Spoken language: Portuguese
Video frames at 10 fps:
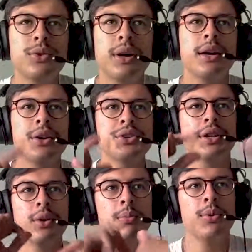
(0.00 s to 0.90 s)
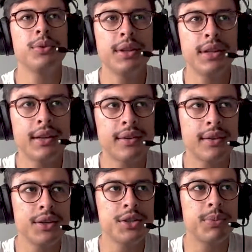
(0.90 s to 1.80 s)
Isso aí eu acho que tem um ponto
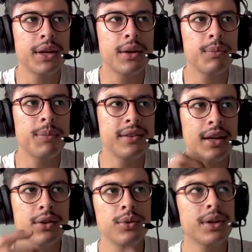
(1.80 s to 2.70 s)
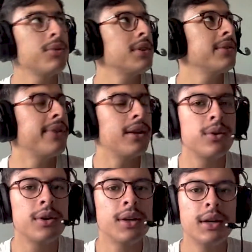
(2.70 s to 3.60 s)
interessante, porque baseado no que você
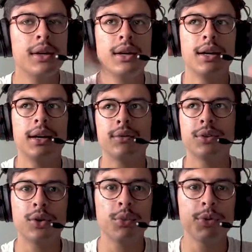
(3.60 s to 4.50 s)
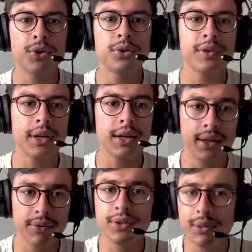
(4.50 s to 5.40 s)
falou, ah, você começou o seu
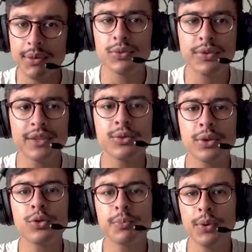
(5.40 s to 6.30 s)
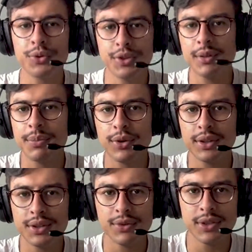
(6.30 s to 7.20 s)
Instagram e você mesmo fazia os seus posts, né? Pelo que eu
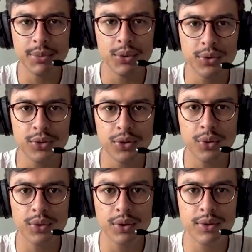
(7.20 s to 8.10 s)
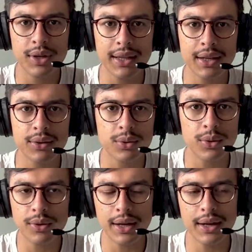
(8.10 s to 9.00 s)
entendi, você produziu o seu conteúdo lá
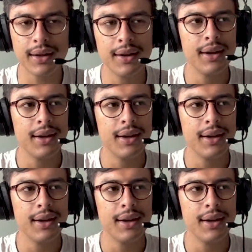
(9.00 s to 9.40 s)
dentro. É,